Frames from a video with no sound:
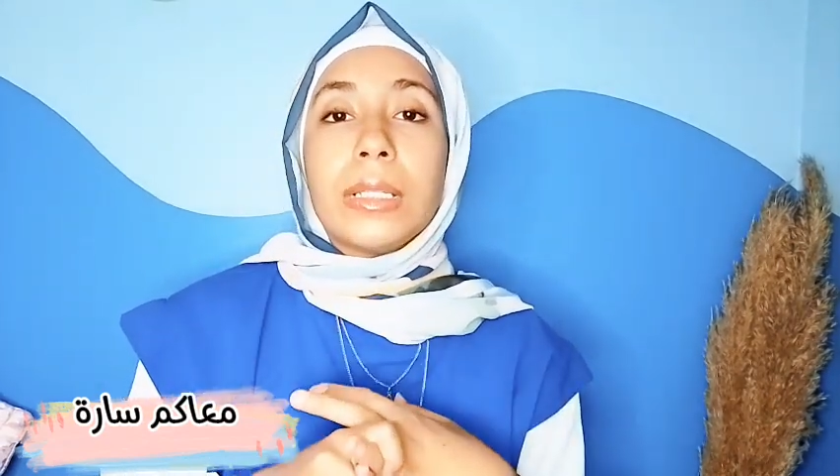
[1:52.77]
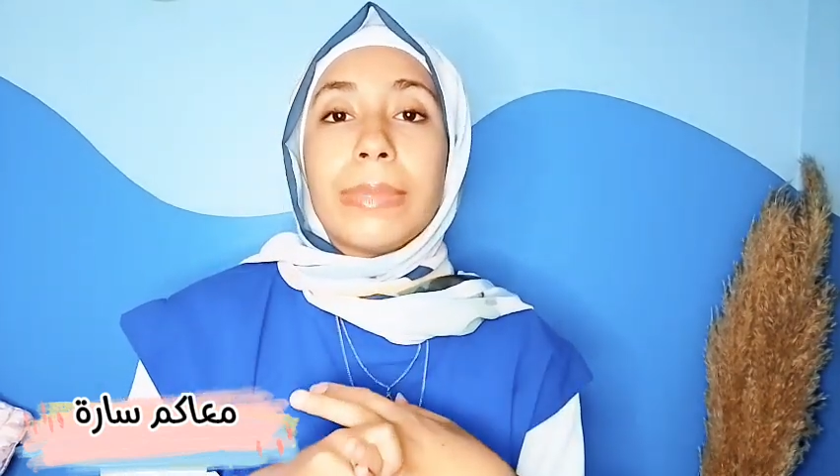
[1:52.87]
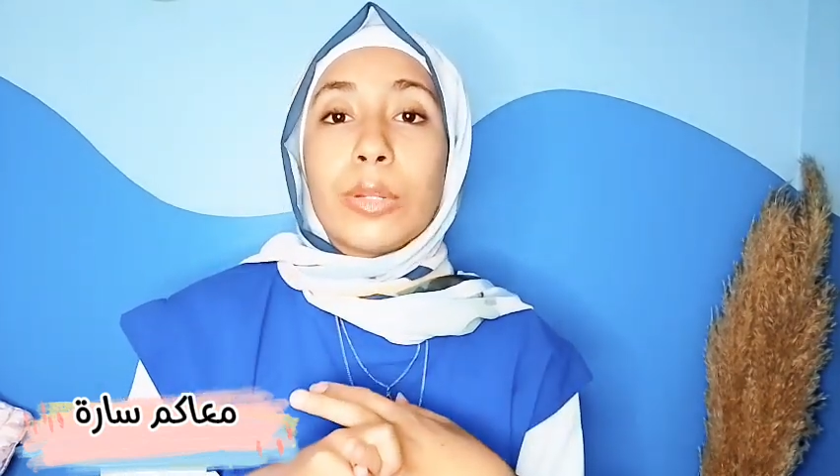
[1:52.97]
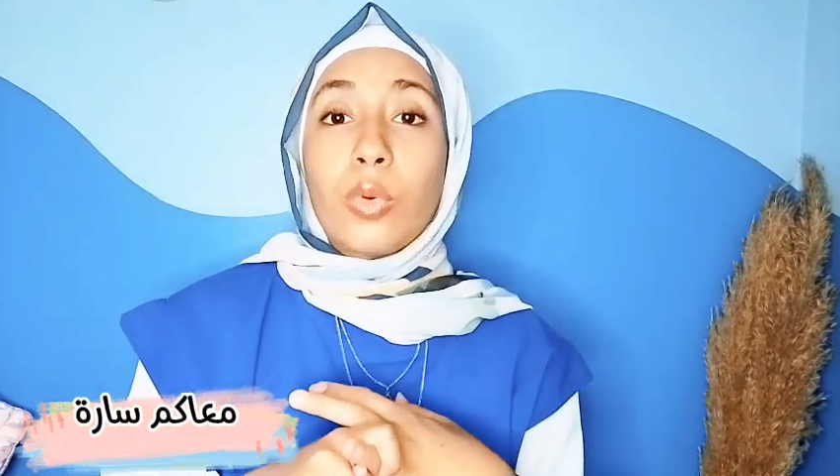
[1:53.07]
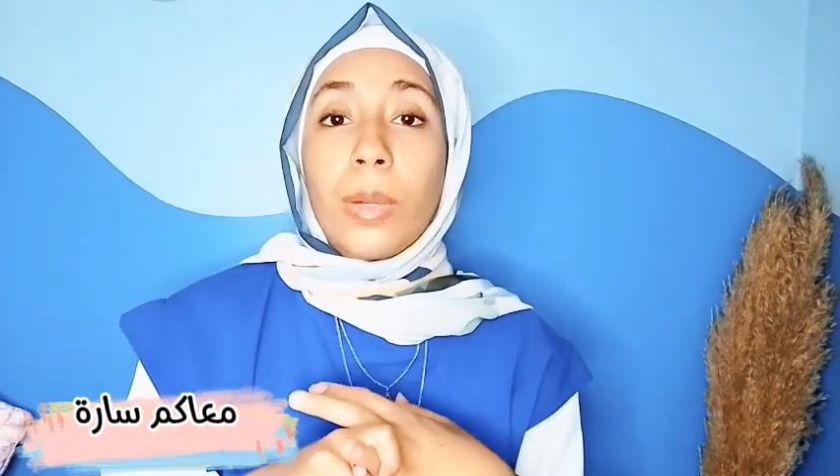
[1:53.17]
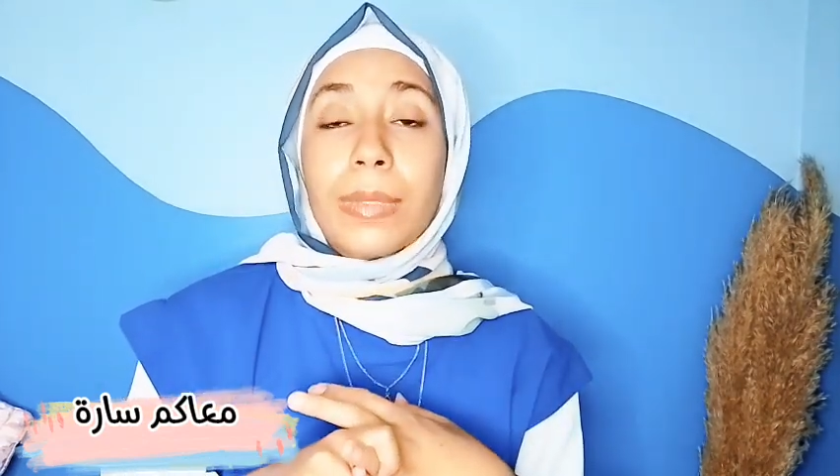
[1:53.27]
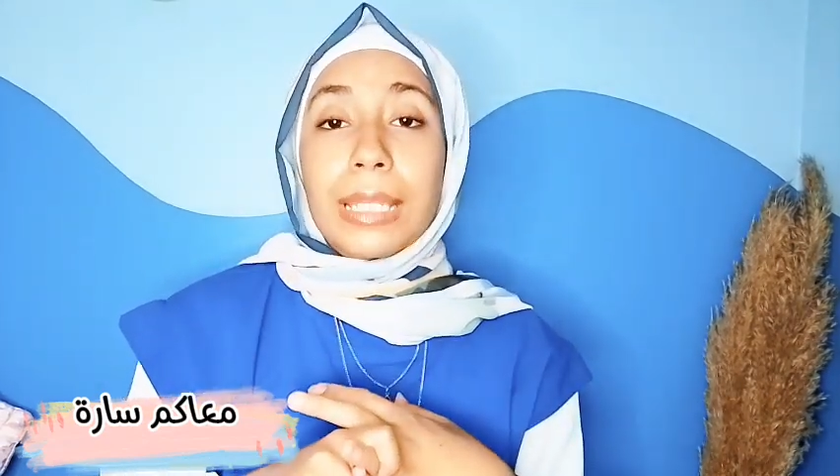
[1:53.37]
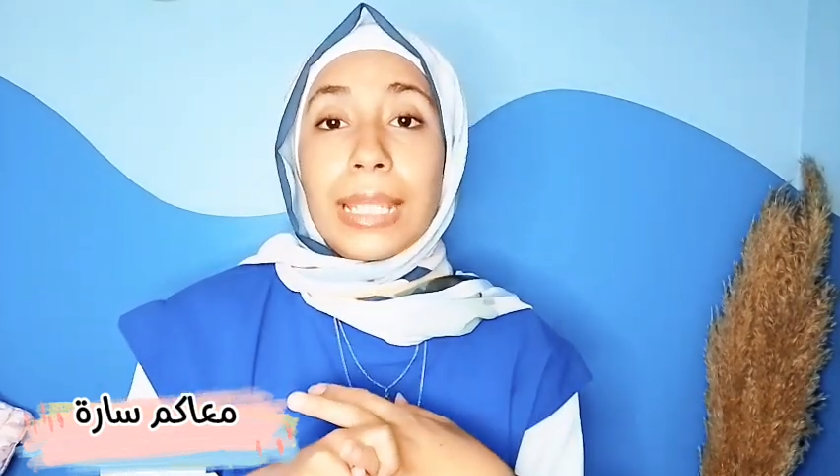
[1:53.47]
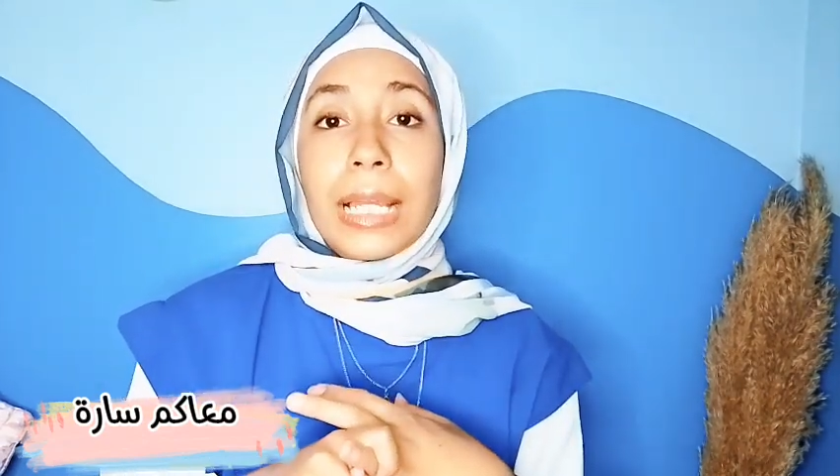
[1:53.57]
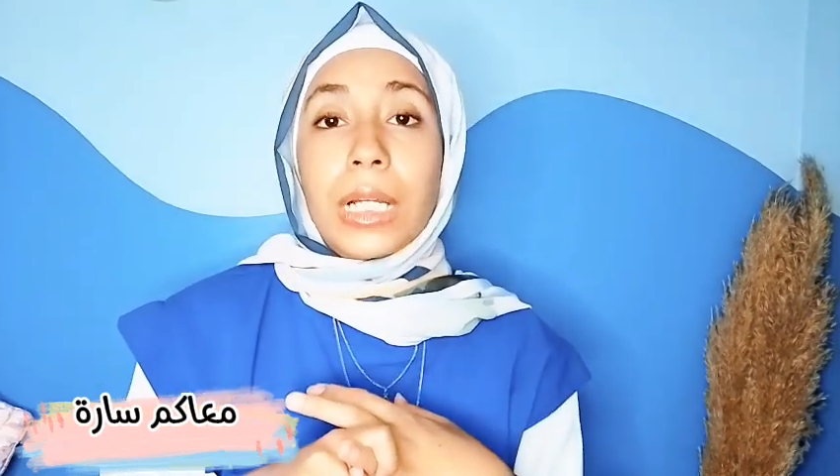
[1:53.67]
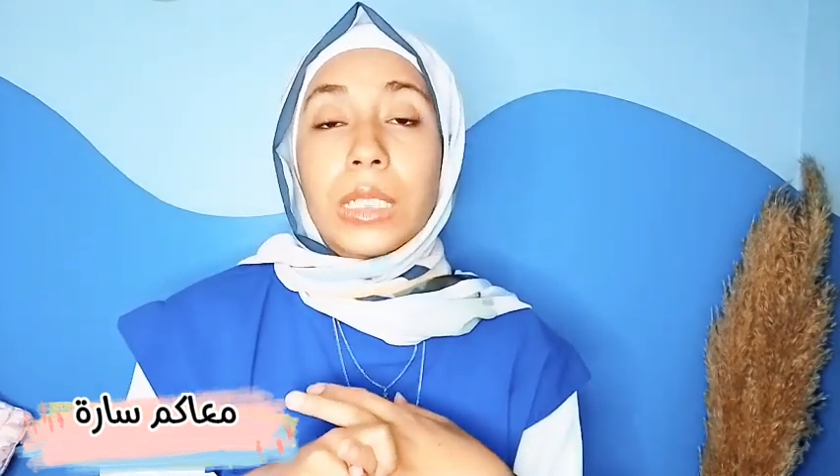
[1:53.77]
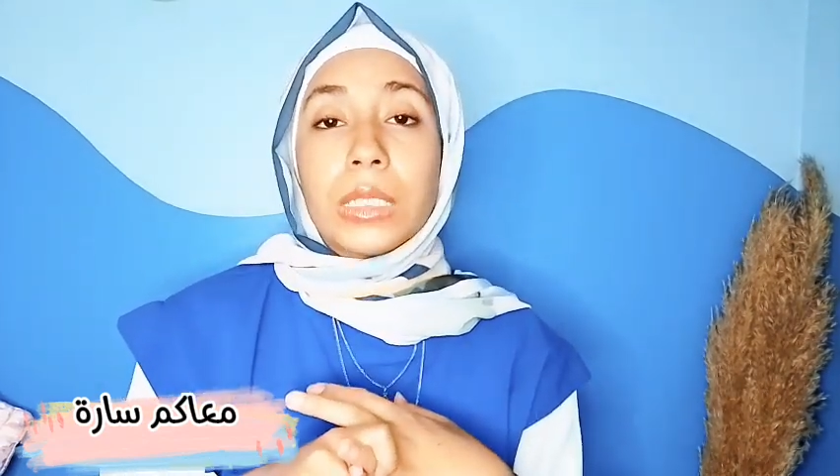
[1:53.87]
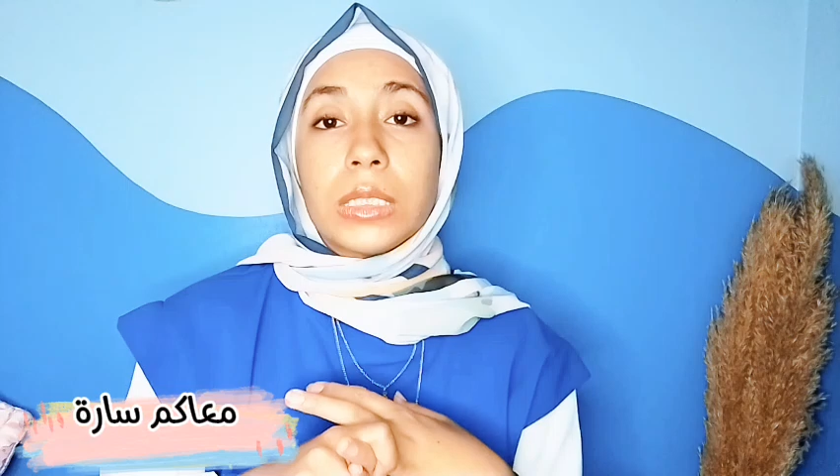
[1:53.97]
المنقوع بتاع